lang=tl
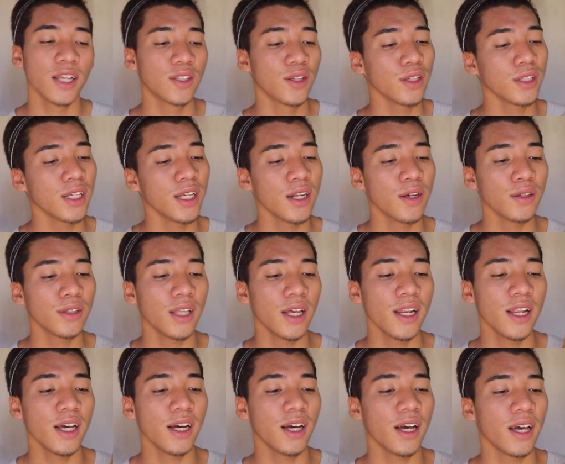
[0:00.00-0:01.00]
suod nga
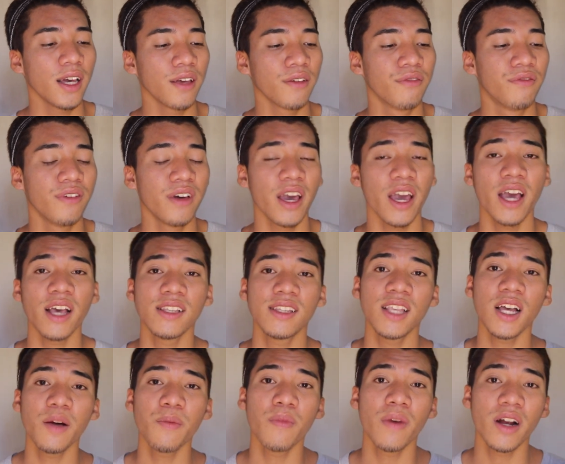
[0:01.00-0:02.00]
nangutana kay
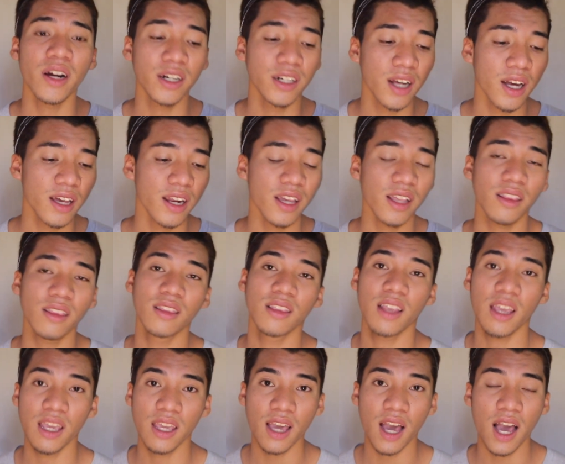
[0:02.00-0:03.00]
Vehesa Margaret
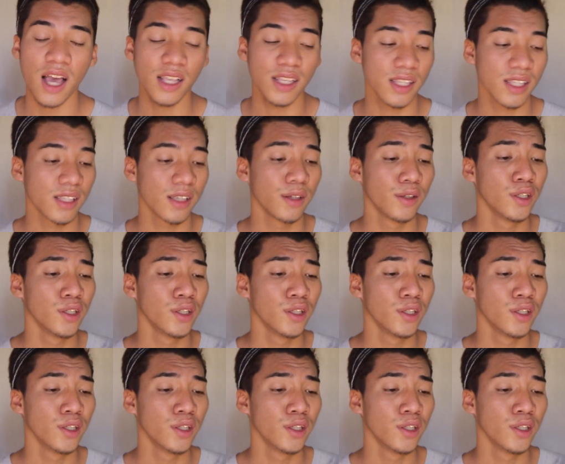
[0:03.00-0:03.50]
Diaz.